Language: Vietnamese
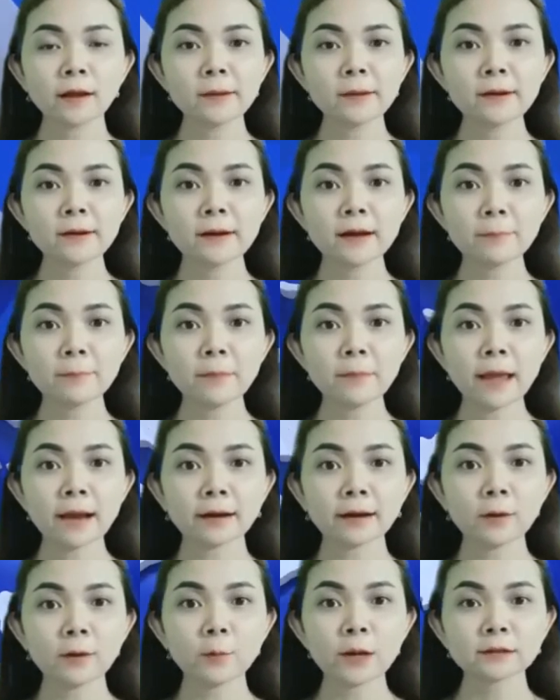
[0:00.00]
ơn các
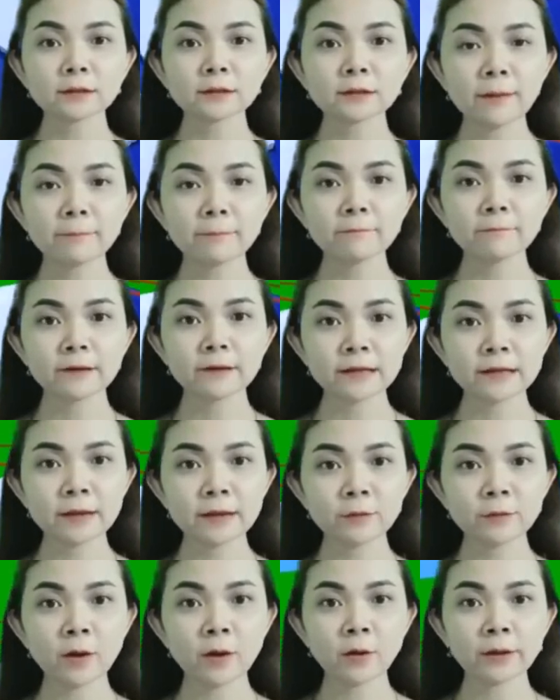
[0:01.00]
bạn đã quan tâm và theo
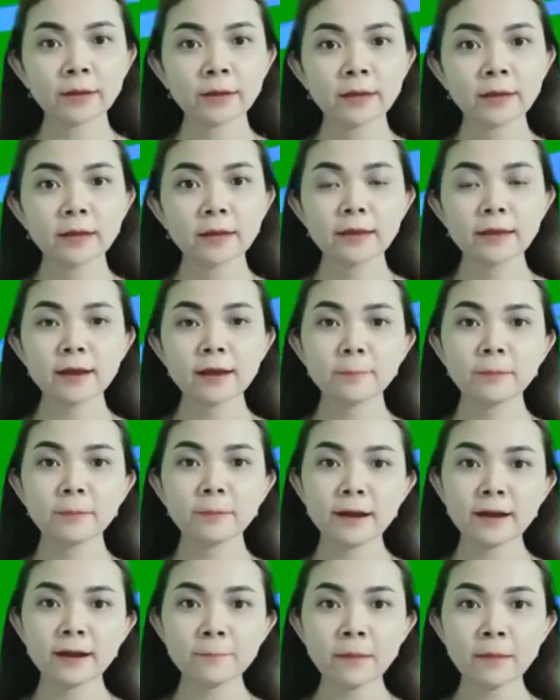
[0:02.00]
dõi. Hẹn gặp
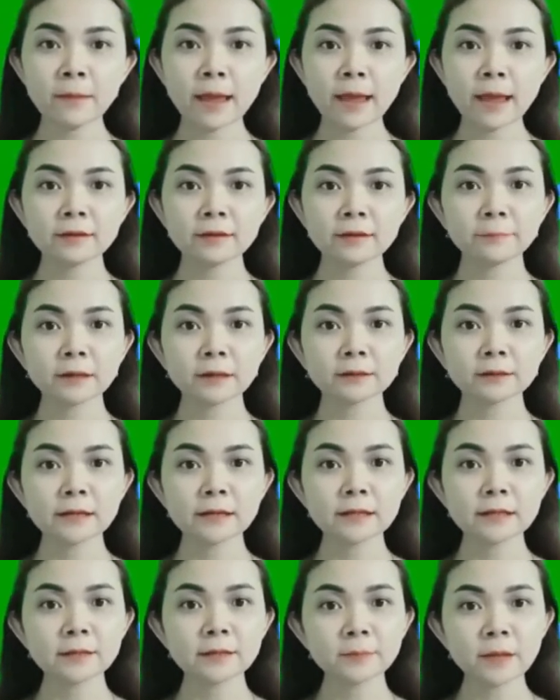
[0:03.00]
lại các bạn ở những bản
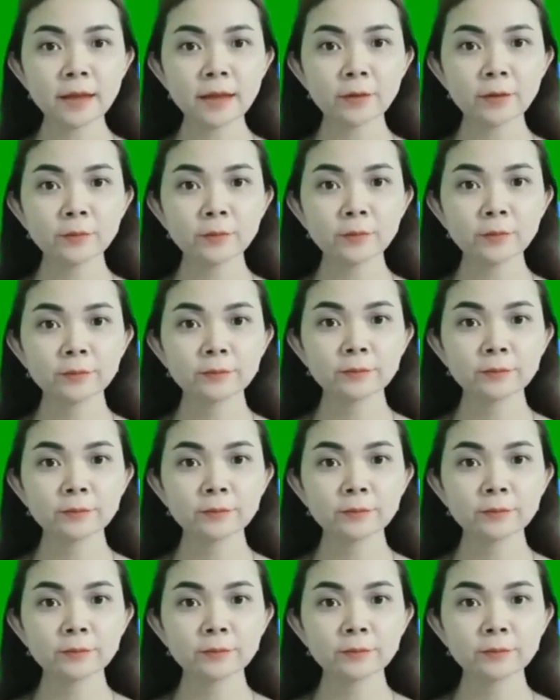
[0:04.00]
tin tiếp theo.